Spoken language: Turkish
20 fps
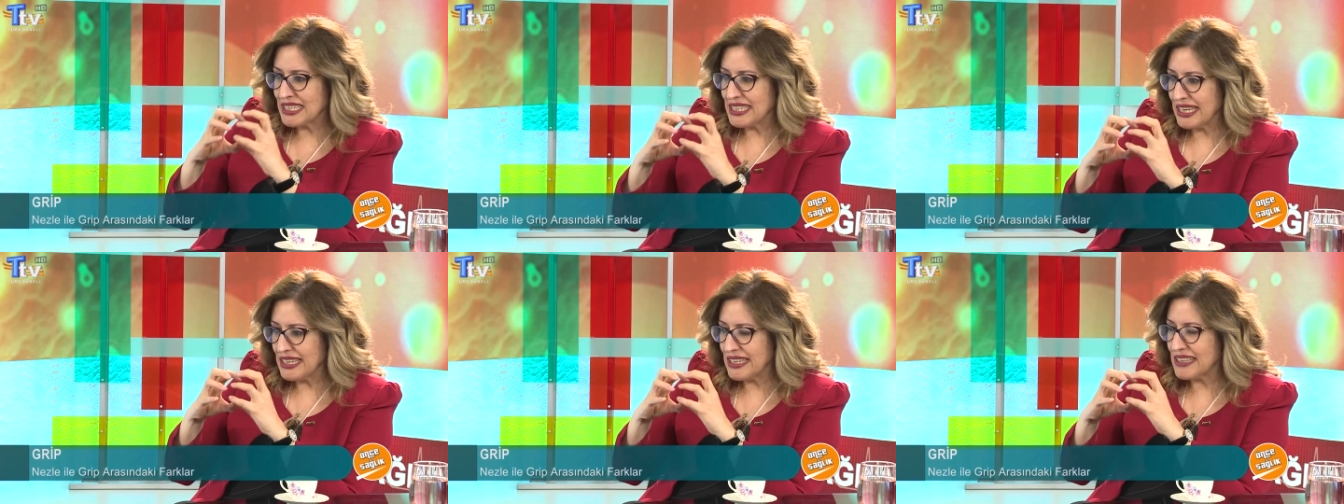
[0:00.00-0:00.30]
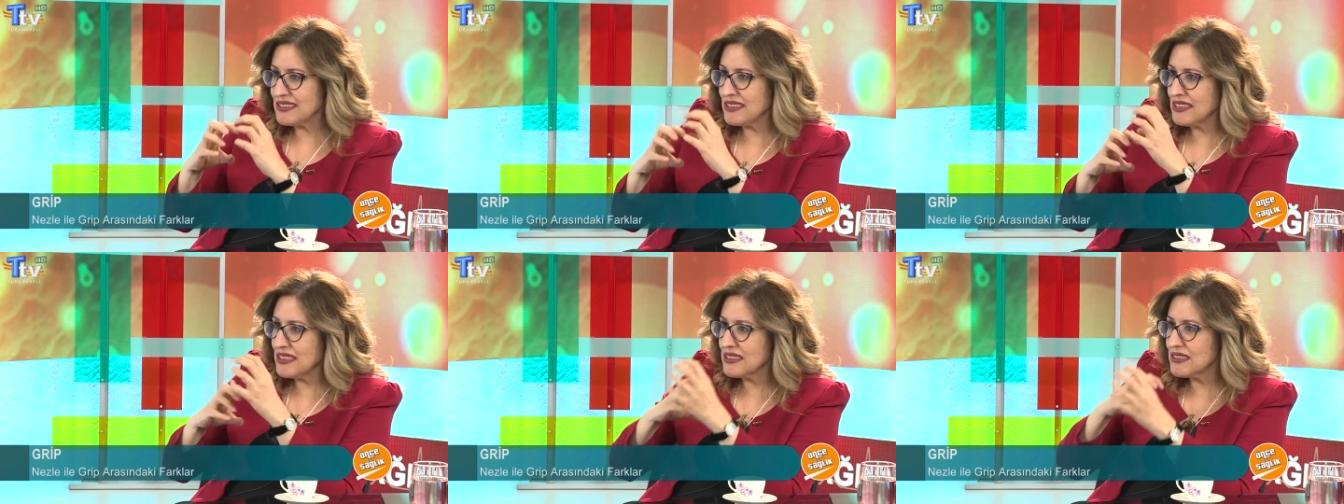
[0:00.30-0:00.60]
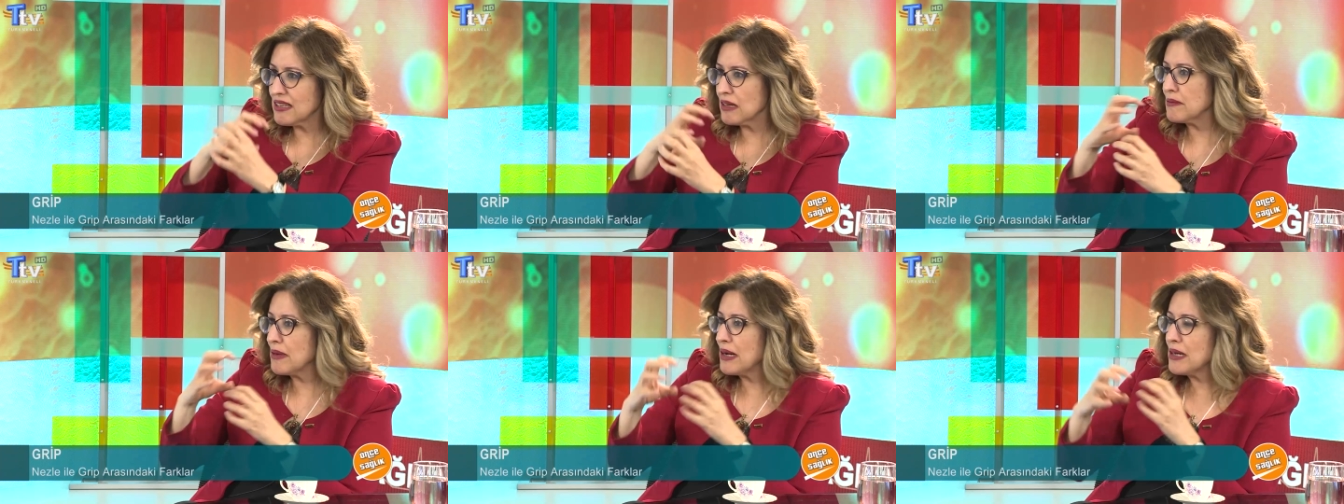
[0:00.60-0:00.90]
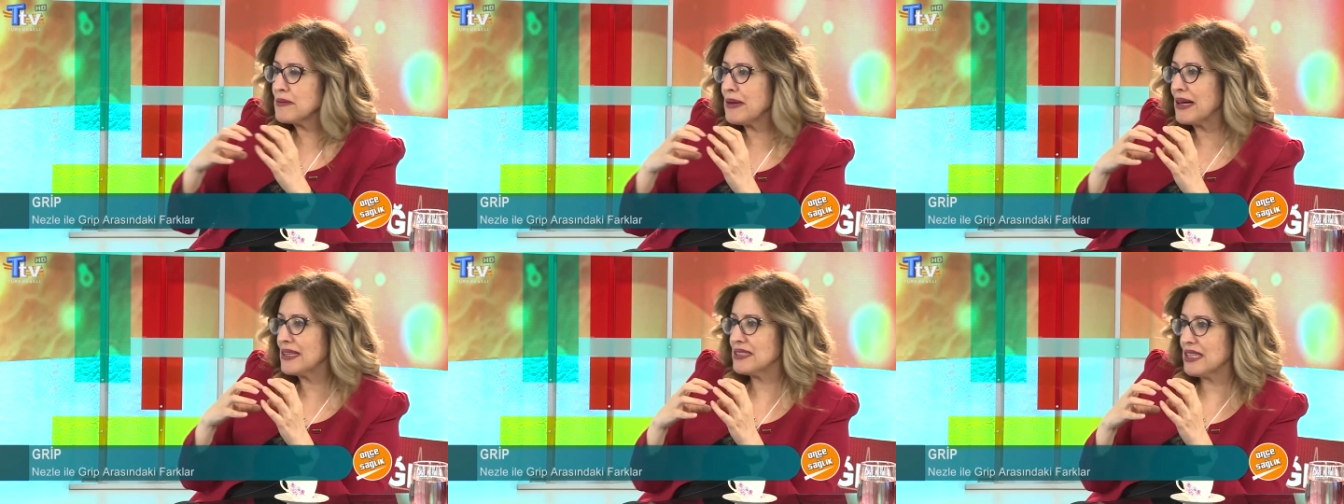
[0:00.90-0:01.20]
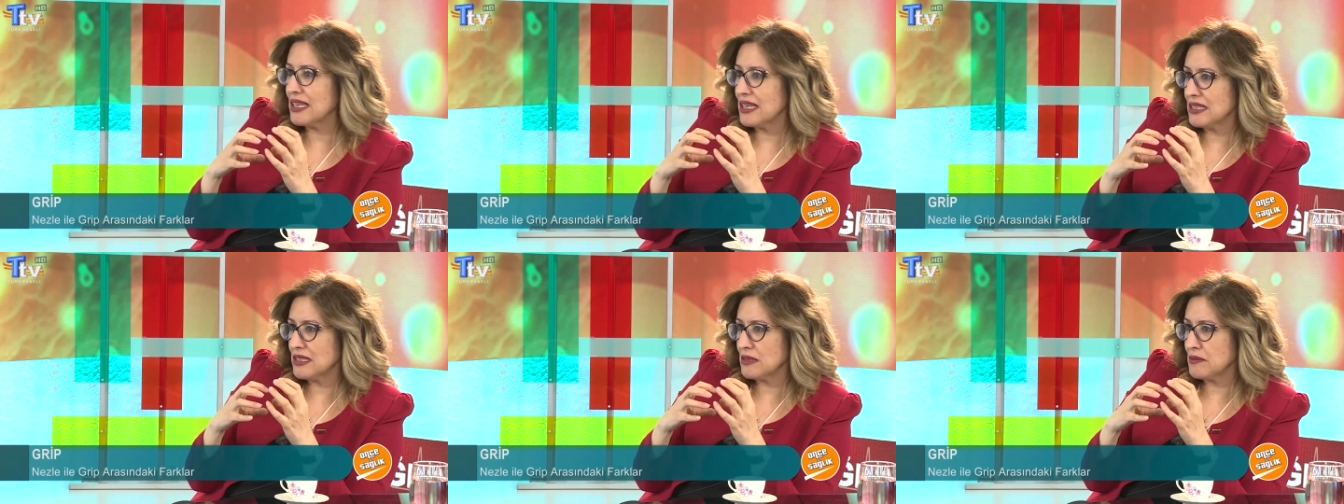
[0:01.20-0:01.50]
genetiği
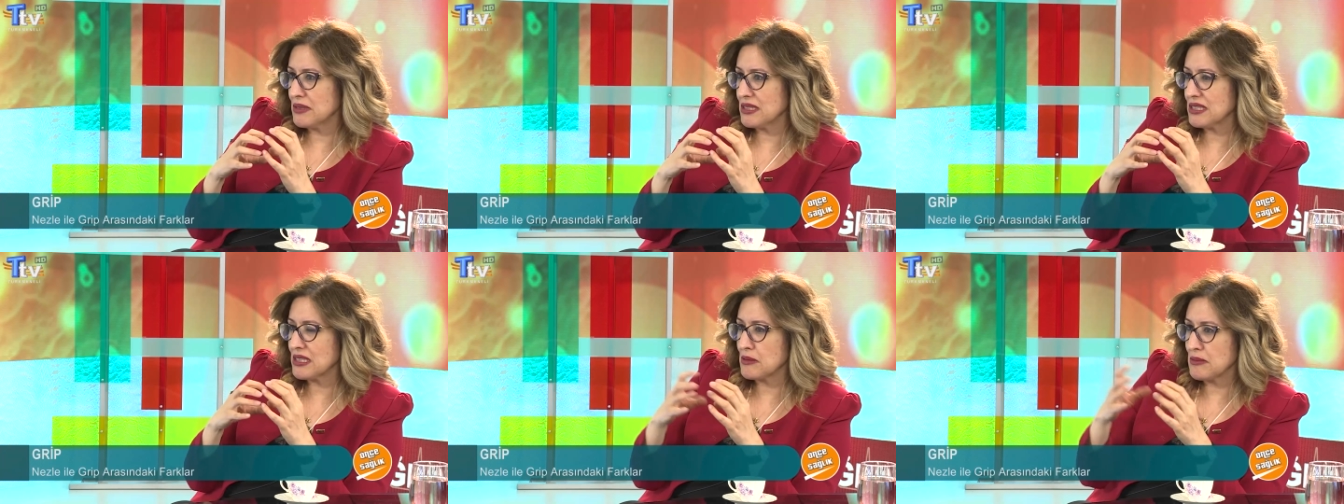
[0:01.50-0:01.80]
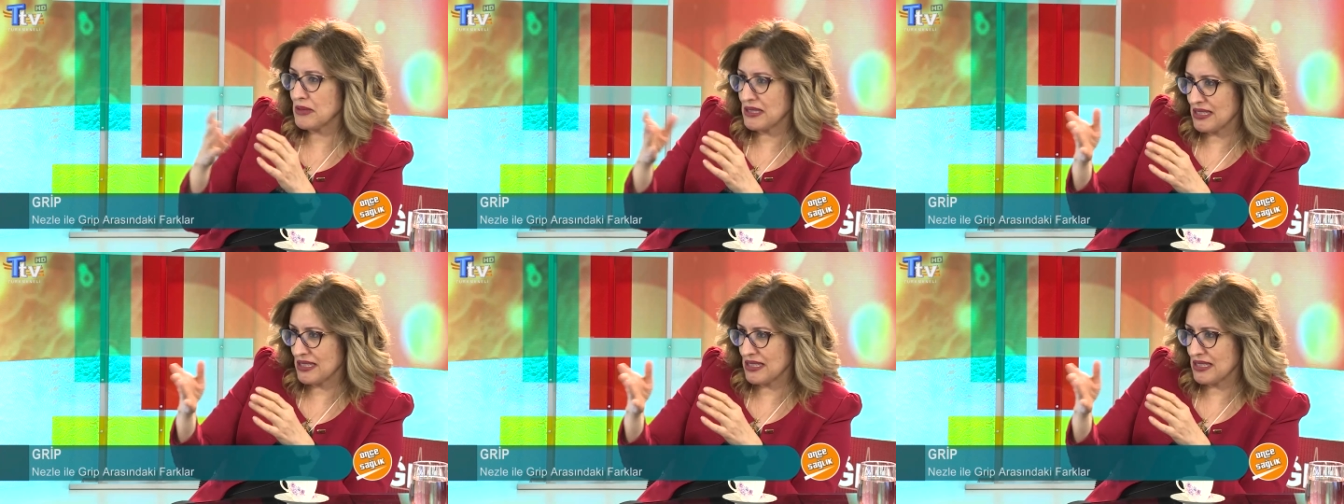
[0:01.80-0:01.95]
tamamen değişmiştir.